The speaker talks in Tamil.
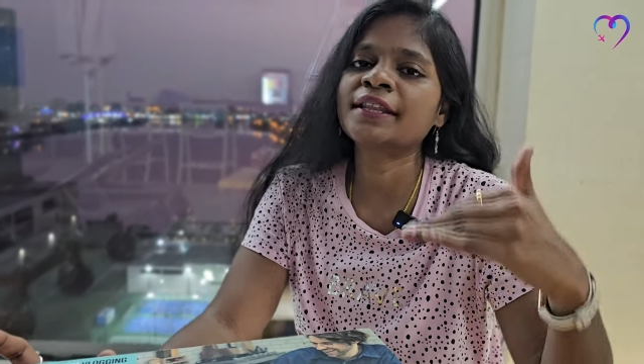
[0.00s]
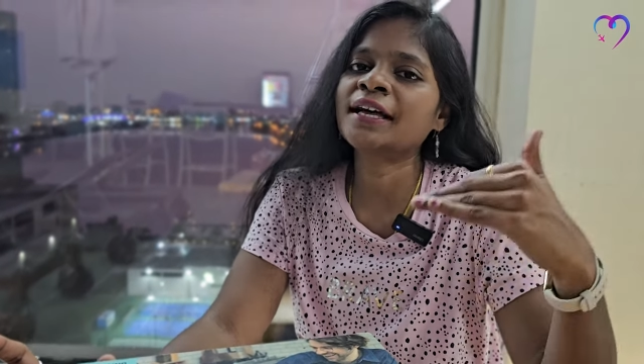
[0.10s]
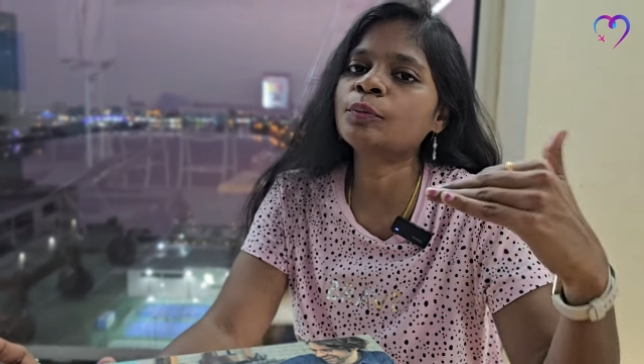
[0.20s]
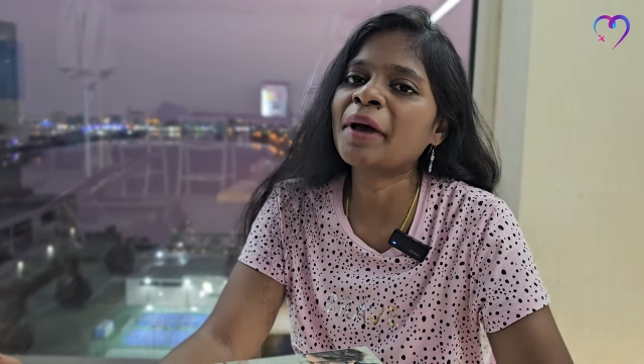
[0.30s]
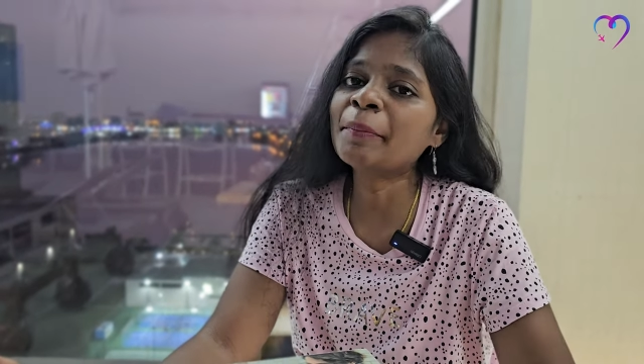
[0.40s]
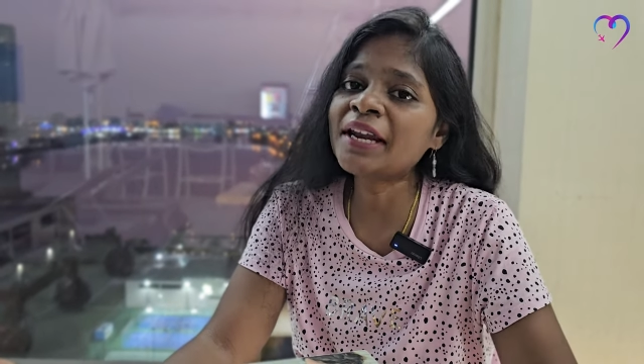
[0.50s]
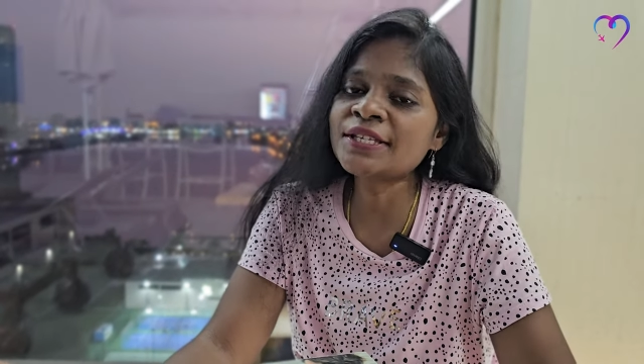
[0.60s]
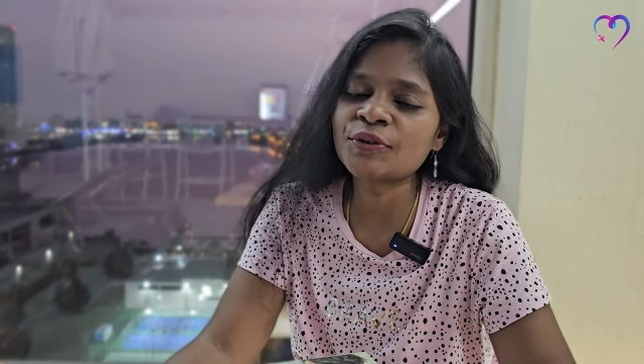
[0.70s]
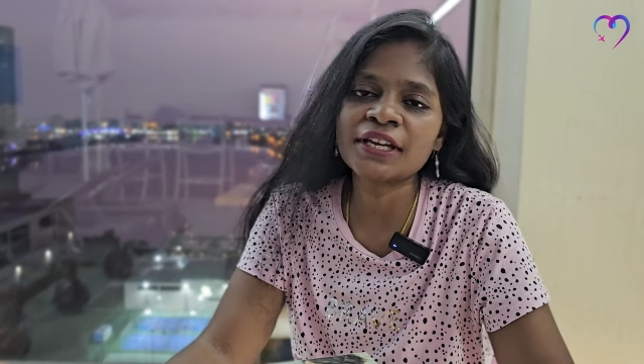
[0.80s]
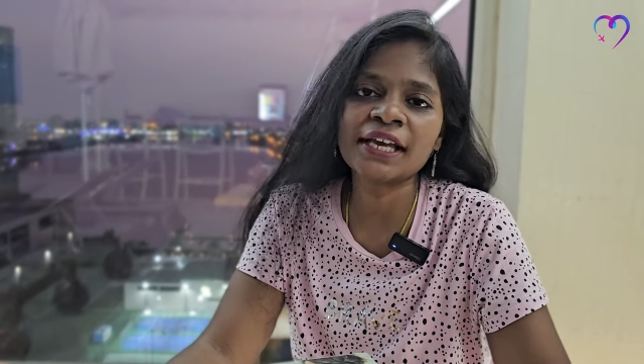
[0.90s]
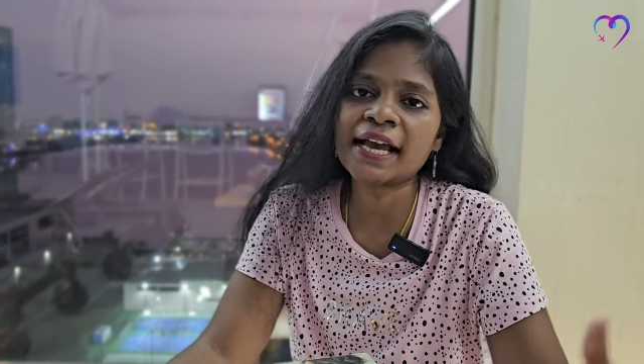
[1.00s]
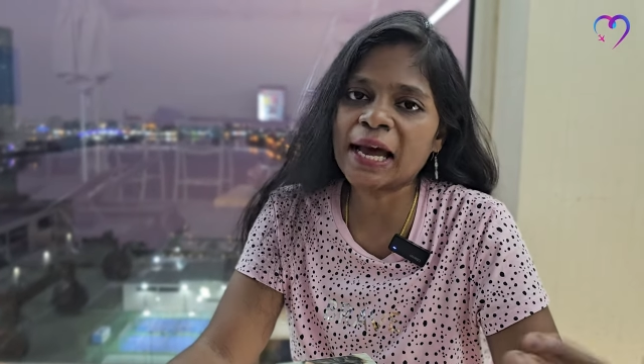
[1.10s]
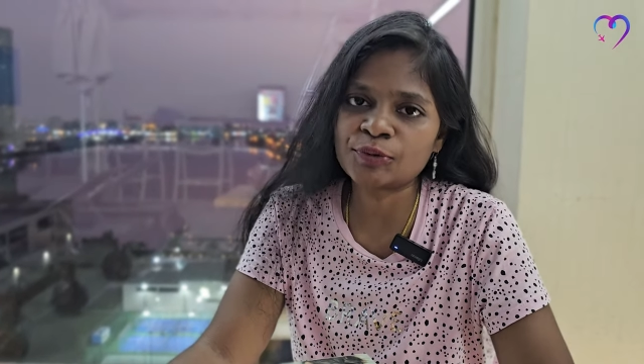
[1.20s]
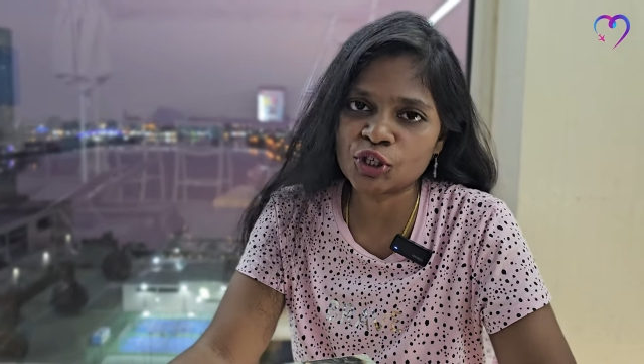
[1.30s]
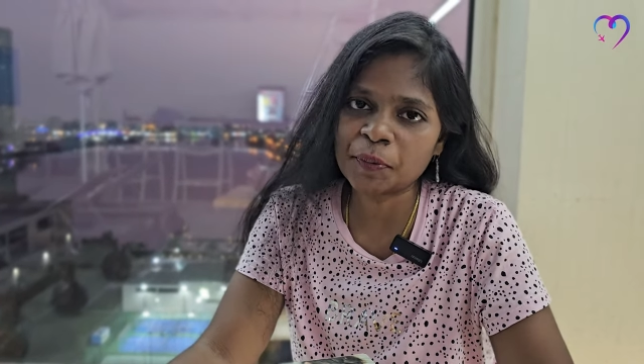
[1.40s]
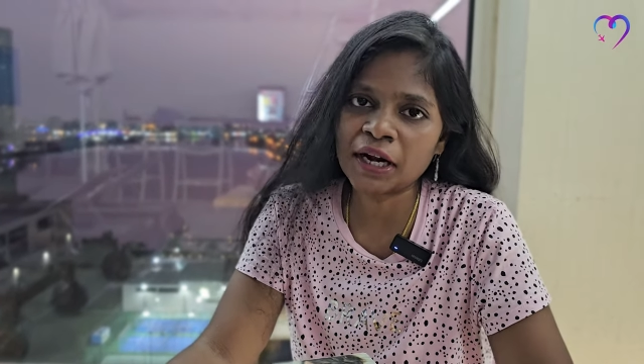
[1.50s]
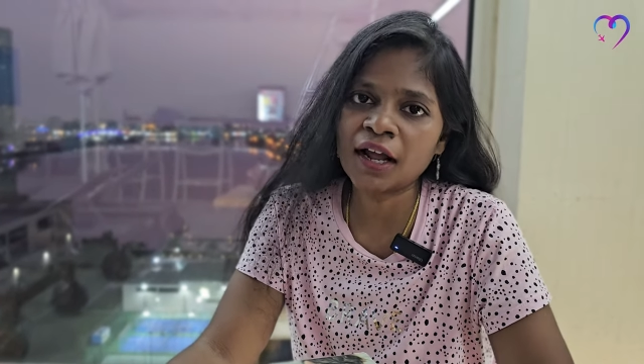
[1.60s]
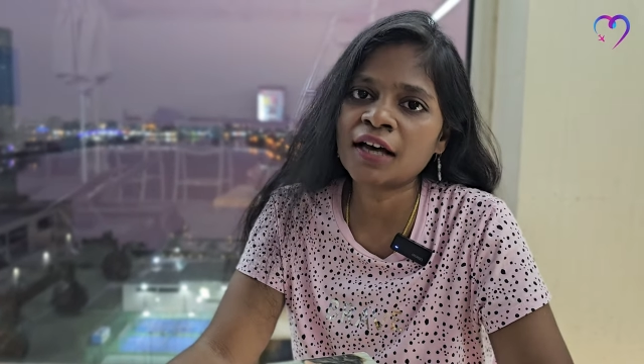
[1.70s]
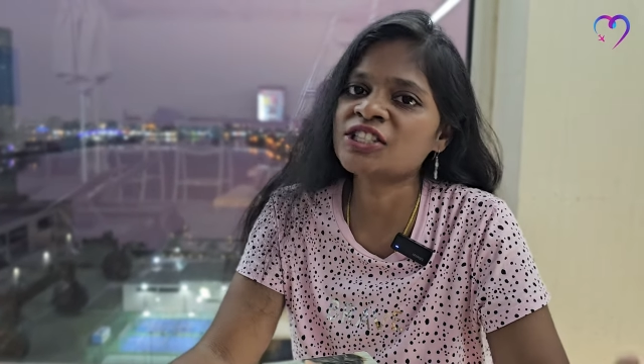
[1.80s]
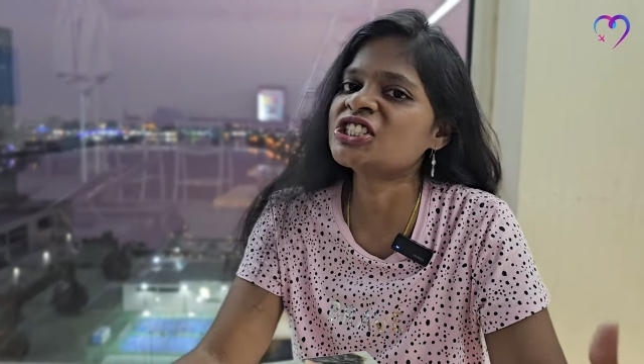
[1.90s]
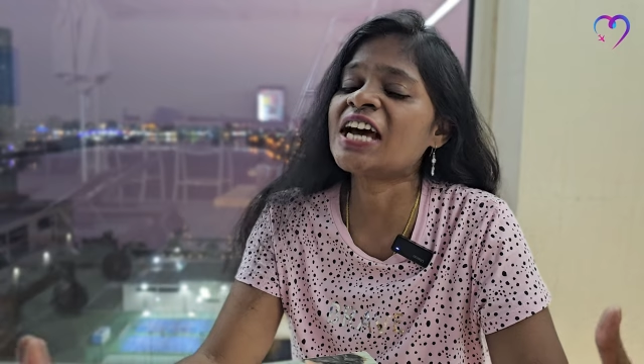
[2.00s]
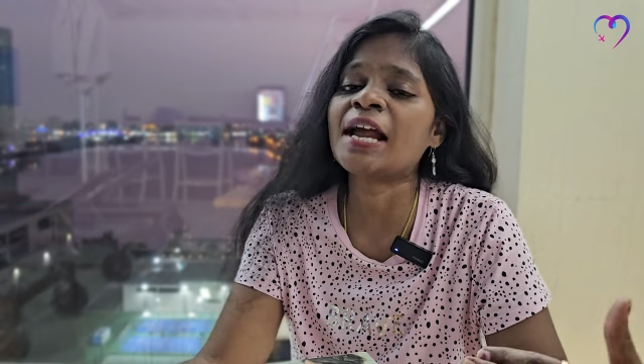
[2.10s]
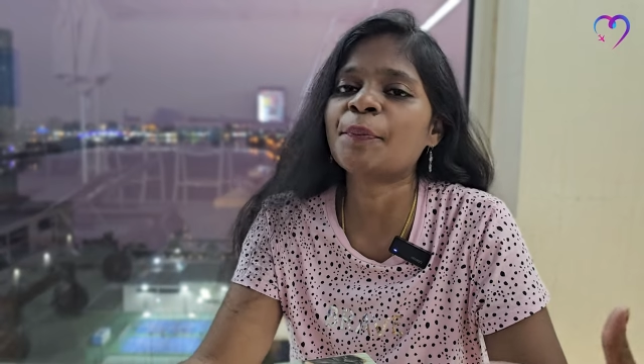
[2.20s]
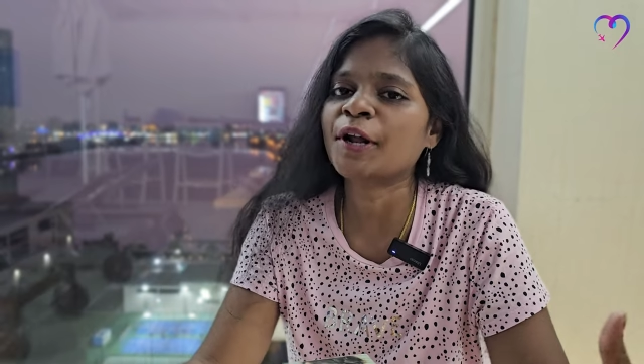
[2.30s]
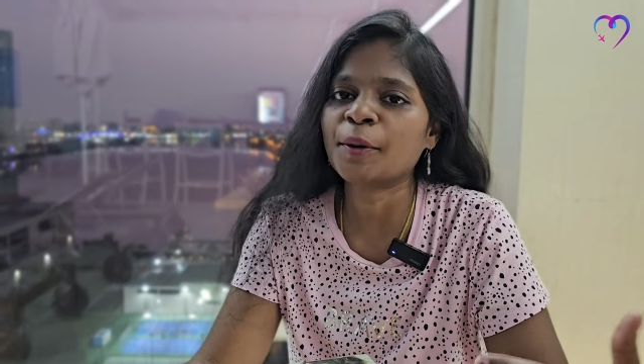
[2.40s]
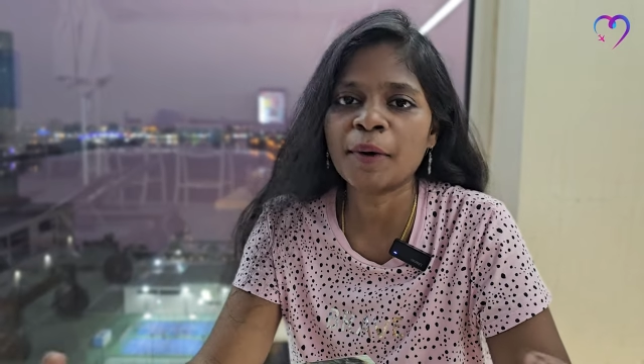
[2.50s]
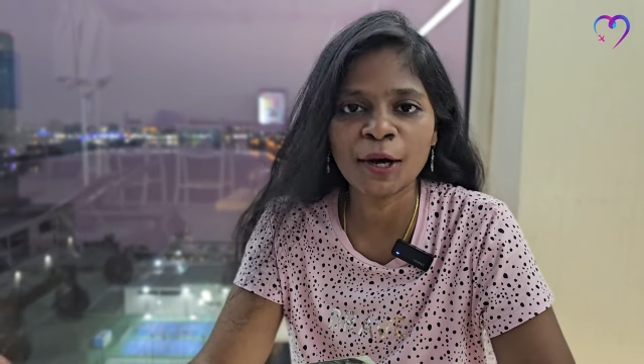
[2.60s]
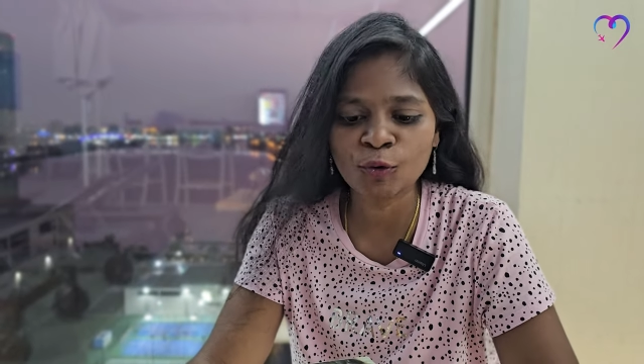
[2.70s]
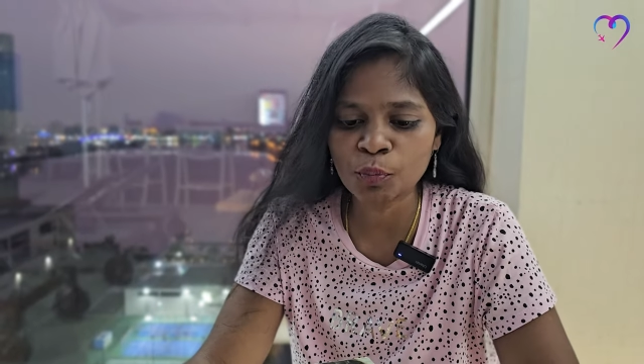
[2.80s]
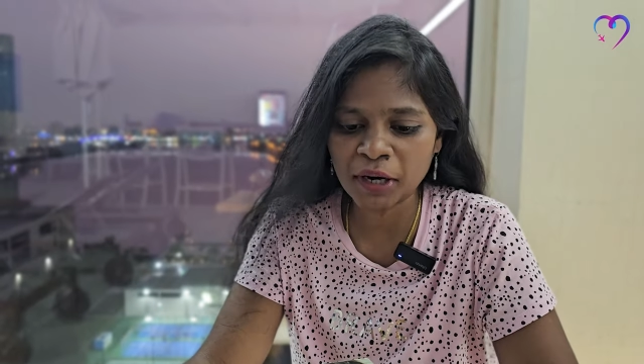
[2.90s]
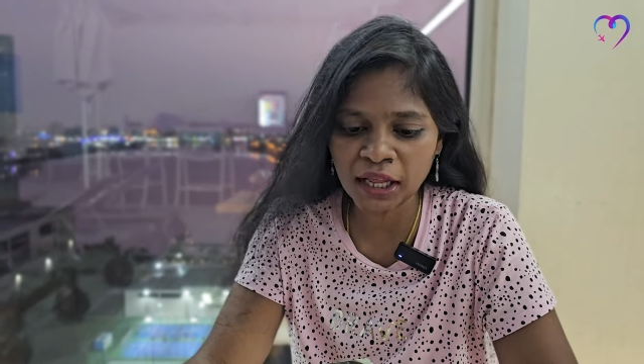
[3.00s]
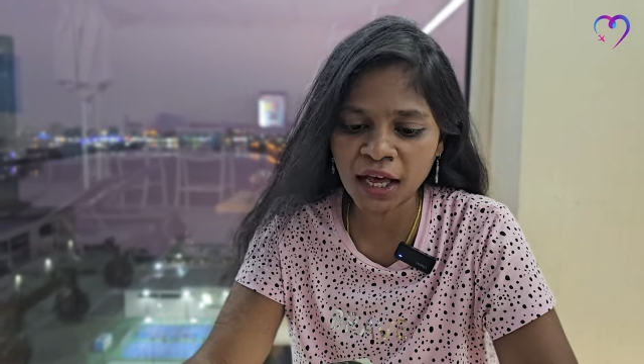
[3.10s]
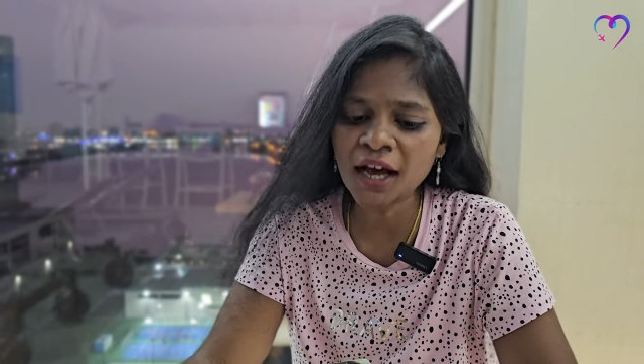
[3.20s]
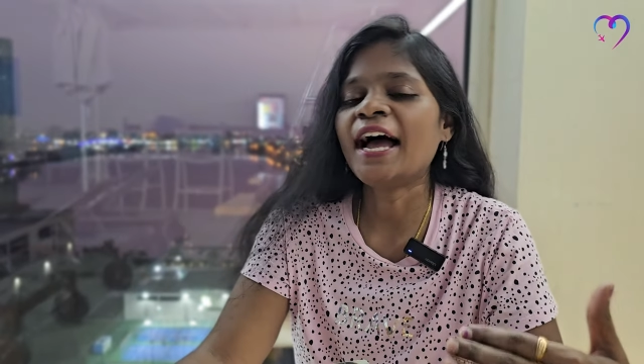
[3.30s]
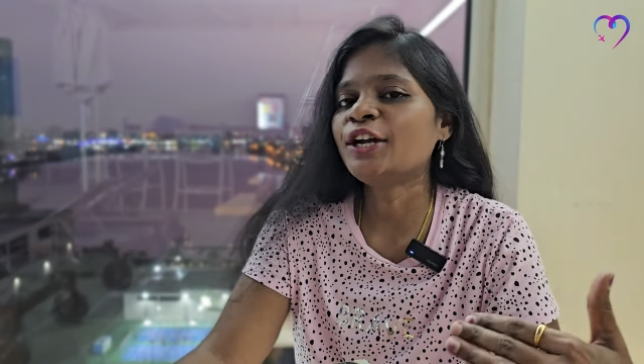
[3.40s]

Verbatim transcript: ஏதாவது மெமரிஸ் வந்து நீங்கள் கேப்சர் பண்ணலாம் அதை ஷேர் பண்ணணுமா அதுவும் பண்ணலாம்